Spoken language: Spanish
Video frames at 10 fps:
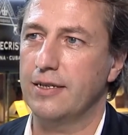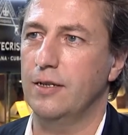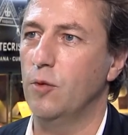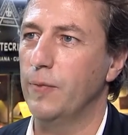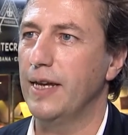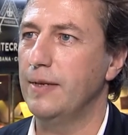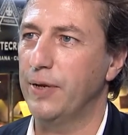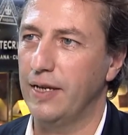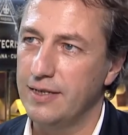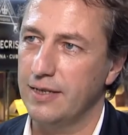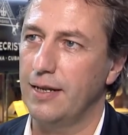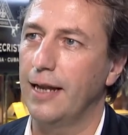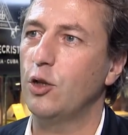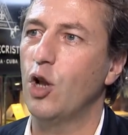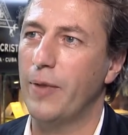sino países de
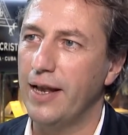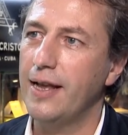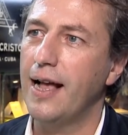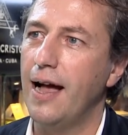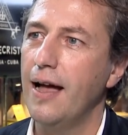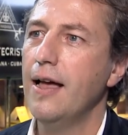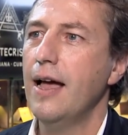Latinoamérica,